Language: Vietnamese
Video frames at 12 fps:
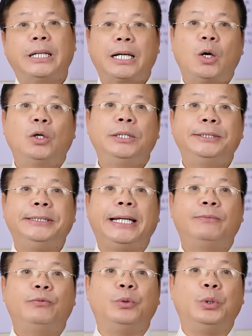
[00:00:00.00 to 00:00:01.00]
Đã có những chị
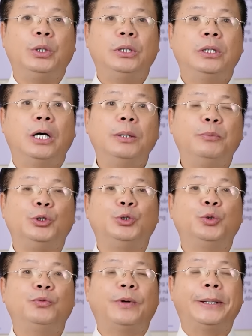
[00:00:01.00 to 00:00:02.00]
em phụ nữ hơi một
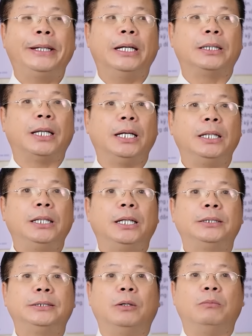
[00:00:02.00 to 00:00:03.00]
chút phát hiện thấy
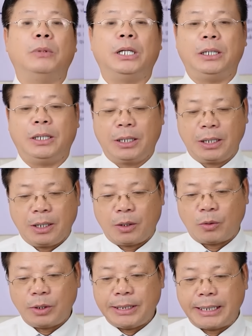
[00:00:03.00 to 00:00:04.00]
chồng mình
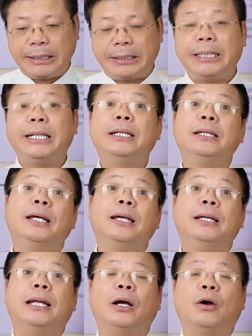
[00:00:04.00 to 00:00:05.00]
có nhắn tin
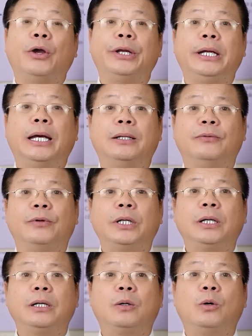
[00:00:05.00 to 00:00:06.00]
hay là gọi điện
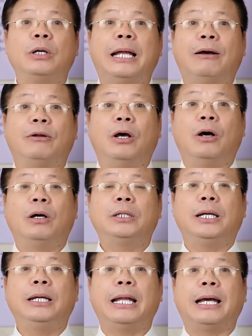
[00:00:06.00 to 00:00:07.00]
với cái cô nào đó.
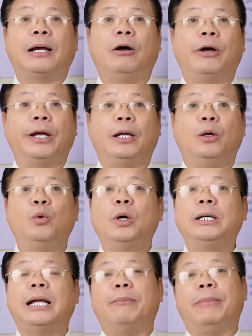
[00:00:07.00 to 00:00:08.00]
Thế là gọi
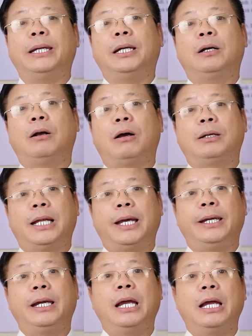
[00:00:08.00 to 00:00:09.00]
luôn cả mấy đứa con
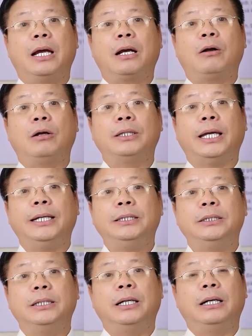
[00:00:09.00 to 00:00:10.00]
đây. Các con thấy
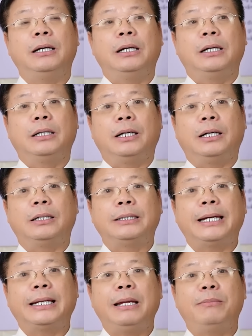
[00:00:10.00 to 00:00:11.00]
chưa?
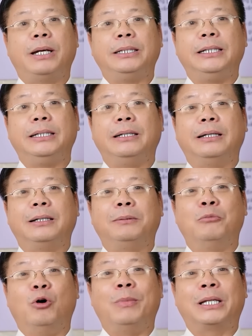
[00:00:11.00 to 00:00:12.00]
Ra đây mà nhìn
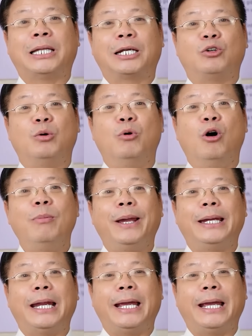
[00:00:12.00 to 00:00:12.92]
bộ mặt thật của bố mày